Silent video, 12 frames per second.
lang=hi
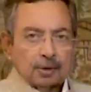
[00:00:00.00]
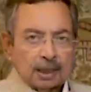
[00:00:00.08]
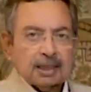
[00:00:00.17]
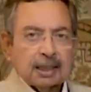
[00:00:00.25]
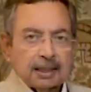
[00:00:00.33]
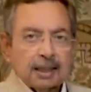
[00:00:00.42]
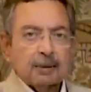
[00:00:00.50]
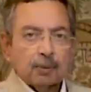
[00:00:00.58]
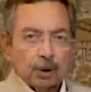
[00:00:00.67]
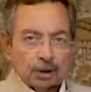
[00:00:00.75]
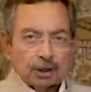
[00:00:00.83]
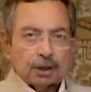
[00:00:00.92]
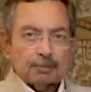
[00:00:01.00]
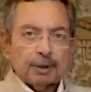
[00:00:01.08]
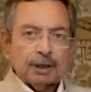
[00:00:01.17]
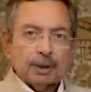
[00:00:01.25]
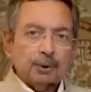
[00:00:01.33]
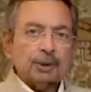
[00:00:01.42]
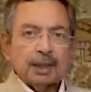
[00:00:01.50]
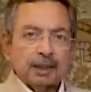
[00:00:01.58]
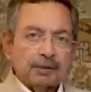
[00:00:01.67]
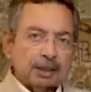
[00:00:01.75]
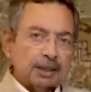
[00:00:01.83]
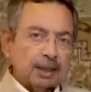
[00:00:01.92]
डिसेंटिंग वॉइस प्रतिरोध की
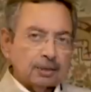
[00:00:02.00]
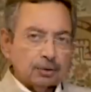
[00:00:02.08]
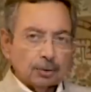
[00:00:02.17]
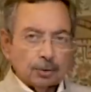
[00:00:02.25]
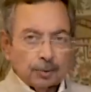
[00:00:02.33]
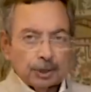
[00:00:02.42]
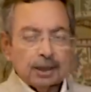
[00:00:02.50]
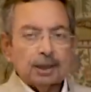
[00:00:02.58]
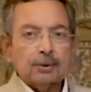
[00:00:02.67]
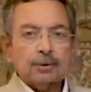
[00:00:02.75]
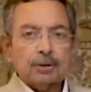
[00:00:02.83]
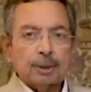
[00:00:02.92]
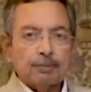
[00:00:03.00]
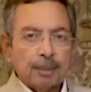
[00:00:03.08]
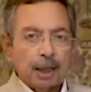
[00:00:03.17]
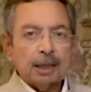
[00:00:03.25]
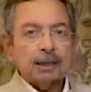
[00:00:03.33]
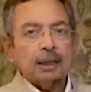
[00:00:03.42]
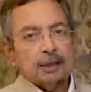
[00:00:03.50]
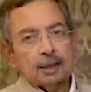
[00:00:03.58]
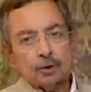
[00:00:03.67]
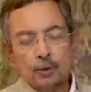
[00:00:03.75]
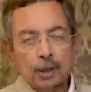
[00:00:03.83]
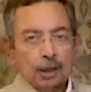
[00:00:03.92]
आवाज़ें शुरू हुई थी और उसके बाद
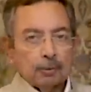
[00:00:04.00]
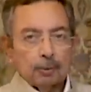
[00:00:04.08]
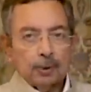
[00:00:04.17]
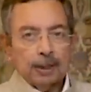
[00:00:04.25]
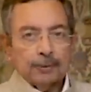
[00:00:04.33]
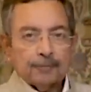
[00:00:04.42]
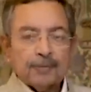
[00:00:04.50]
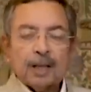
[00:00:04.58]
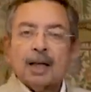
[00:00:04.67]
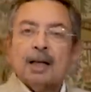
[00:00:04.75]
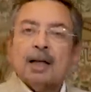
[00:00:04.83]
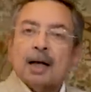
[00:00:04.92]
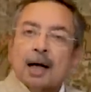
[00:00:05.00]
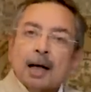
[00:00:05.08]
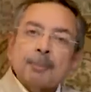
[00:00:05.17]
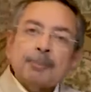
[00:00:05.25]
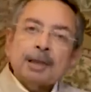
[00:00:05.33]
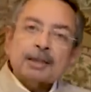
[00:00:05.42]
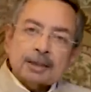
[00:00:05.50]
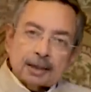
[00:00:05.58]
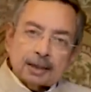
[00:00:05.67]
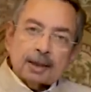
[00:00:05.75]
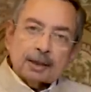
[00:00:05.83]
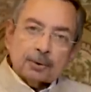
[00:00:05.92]
ये चुनाव हुए अब इस
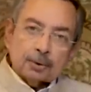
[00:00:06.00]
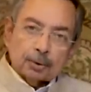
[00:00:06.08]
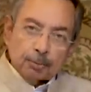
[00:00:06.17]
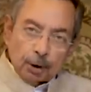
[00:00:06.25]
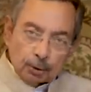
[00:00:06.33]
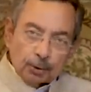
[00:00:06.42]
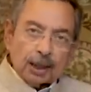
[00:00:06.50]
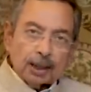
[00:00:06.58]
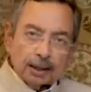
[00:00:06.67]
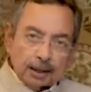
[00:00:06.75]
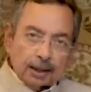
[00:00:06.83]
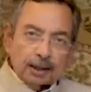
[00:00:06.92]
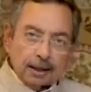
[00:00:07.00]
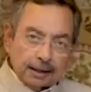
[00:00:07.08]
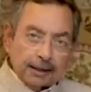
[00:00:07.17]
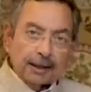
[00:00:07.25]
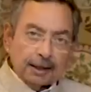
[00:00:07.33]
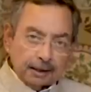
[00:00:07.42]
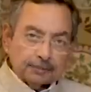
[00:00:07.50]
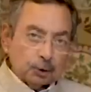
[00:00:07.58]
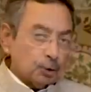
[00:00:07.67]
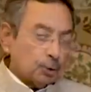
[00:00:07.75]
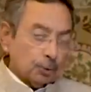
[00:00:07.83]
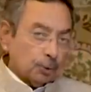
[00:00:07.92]
सरकार को जो मौजूदा कार्यकाल है नया
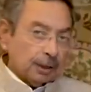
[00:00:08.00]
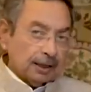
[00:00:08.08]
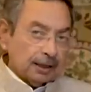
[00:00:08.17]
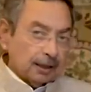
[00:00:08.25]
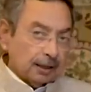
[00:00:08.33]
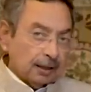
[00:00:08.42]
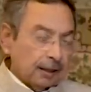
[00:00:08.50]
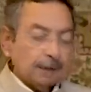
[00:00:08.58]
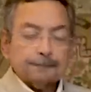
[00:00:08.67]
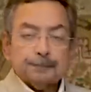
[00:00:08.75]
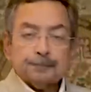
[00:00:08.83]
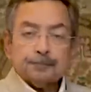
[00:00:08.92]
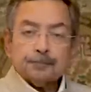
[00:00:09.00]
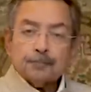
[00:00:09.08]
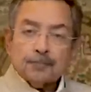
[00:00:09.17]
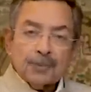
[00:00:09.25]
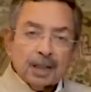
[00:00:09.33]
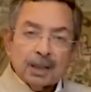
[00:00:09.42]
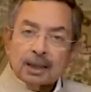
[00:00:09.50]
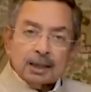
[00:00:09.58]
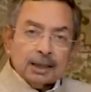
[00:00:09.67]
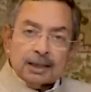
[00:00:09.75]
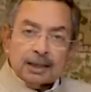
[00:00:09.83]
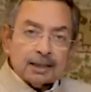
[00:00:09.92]
जो शुरू होने जा रहा है
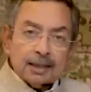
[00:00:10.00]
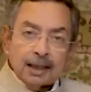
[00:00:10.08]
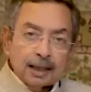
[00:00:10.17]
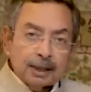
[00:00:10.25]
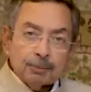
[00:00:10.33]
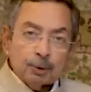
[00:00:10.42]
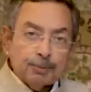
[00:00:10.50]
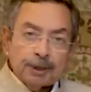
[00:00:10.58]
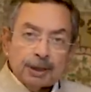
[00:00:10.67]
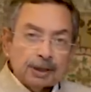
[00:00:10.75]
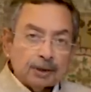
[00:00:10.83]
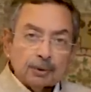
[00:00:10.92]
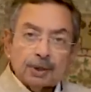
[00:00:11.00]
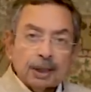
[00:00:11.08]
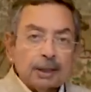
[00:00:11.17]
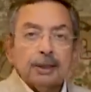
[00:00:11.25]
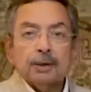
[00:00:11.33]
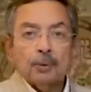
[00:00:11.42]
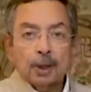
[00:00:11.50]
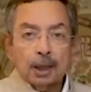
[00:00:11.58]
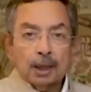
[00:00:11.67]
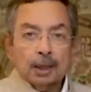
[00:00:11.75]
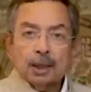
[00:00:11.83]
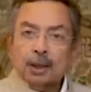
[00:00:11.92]
इसका हनीमून पीरियड तो नहीं
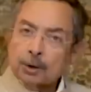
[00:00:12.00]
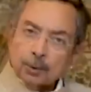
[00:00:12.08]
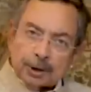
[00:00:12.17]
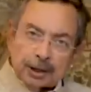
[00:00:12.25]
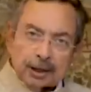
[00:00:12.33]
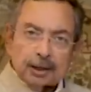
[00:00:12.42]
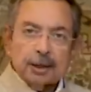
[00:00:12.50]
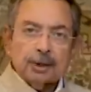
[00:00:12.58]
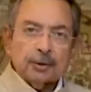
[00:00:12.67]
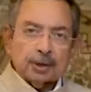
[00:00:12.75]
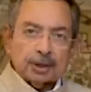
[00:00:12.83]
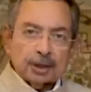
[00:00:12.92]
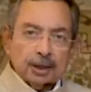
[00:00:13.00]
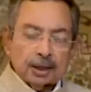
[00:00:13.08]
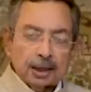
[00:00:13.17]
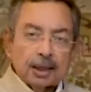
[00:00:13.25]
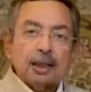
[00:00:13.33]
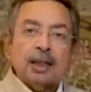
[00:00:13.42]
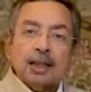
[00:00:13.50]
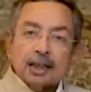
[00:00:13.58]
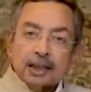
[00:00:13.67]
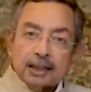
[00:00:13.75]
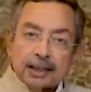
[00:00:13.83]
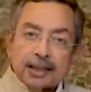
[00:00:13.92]
होगा क्योंकि ये कंटिन्यूस चल रहा है
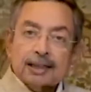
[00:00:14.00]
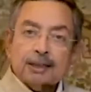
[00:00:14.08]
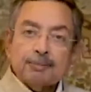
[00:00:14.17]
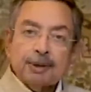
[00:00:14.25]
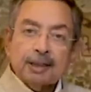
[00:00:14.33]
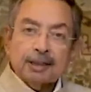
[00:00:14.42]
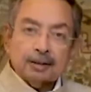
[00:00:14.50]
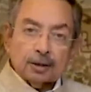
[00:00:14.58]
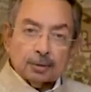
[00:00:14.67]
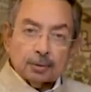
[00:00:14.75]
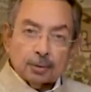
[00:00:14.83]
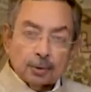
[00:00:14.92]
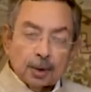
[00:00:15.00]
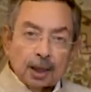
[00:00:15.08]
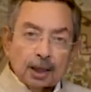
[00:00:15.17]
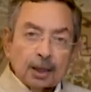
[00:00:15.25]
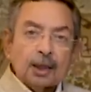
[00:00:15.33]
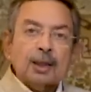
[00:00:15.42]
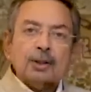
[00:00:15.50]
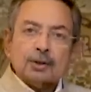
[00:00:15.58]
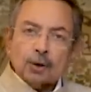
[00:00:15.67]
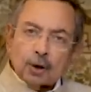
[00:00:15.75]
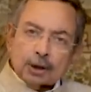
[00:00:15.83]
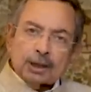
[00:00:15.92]
ग्रेस पीरियड ज़रूर होगा
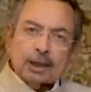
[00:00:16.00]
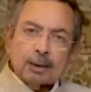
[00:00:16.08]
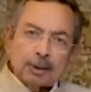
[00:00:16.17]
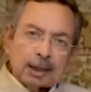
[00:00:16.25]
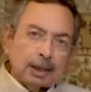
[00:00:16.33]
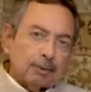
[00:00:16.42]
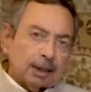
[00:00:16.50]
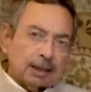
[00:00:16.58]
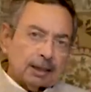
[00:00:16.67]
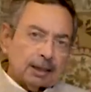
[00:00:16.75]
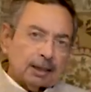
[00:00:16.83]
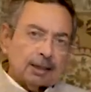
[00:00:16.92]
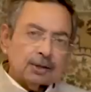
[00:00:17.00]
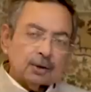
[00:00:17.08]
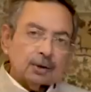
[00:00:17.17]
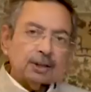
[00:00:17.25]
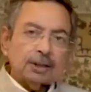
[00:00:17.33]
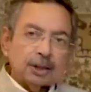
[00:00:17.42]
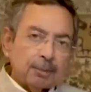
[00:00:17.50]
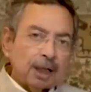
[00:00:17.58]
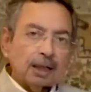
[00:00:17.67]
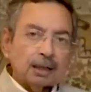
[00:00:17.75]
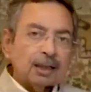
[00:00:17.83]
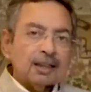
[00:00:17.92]
सौ दिन हमारे यहाँ माना जाता है कि सौ दिन के
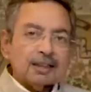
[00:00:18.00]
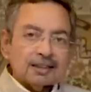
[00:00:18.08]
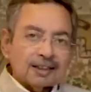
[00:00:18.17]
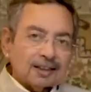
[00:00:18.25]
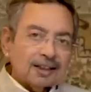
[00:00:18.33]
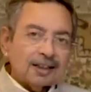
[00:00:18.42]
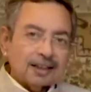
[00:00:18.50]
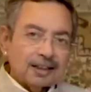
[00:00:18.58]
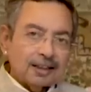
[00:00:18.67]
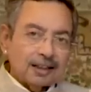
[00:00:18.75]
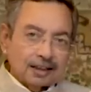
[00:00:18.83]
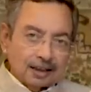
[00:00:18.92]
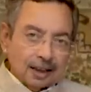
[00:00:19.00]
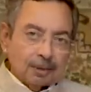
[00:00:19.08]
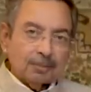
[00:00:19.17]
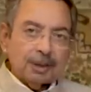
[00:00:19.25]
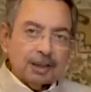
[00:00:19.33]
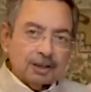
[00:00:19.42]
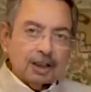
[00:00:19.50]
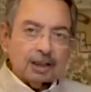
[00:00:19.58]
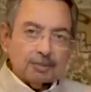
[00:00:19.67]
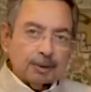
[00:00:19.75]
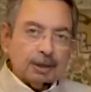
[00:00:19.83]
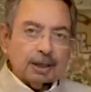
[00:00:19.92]
बाद सरकार के काम की
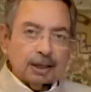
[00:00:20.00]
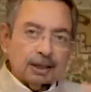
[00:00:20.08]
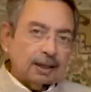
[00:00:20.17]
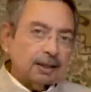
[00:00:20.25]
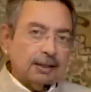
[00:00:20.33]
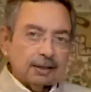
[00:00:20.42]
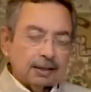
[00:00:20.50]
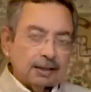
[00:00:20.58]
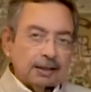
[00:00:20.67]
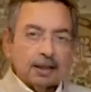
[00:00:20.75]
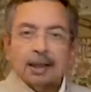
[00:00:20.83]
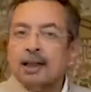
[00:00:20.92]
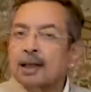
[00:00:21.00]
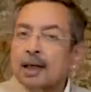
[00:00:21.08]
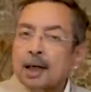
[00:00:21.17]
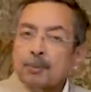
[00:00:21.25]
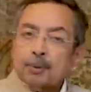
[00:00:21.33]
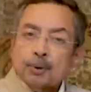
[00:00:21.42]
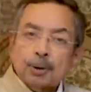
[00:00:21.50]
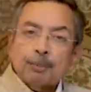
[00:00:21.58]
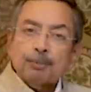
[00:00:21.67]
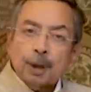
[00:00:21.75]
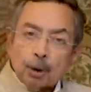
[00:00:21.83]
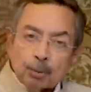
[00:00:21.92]
जांच पड़ताल करनी चाहिए अब क्योंकि
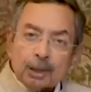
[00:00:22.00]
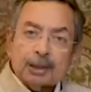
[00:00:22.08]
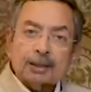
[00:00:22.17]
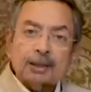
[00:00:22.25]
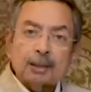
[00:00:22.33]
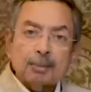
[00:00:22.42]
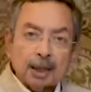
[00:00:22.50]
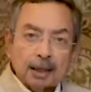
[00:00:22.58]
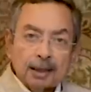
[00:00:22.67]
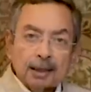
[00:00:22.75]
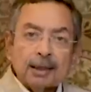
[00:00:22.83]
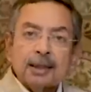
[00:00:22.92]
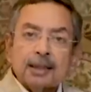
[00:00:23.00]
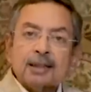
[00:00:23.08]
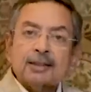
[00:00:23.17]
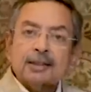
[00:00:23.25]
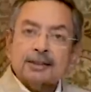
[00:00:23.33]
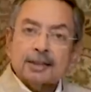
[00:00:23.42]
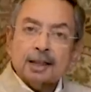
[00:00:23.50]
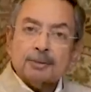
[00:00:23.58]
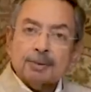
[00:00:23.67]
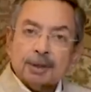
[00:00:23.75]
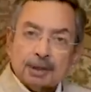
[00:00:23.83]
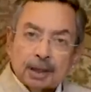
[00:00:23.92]
बहुमत इतना बड़ा है इसलिए जांच
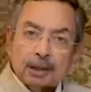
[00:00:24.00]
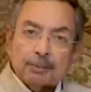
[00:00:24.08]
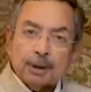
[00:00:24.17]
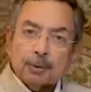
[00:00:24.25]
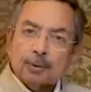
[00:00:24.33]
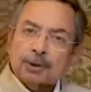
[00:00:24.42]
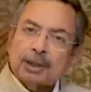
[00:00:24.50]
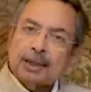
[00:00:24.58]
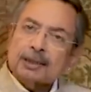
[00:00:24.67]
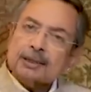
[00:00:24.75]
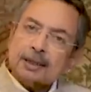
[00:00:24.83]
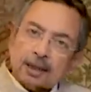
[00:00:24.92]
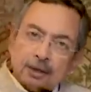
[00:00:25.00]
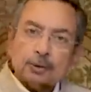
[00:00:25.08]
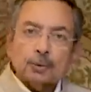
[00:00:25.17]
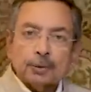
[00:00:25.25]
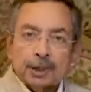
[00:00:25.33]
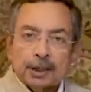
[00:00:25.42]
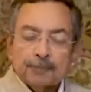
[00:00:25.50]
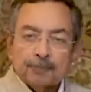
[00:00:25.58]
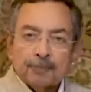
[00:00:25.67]
पड़ताल भी उतनी ही सख्त होगी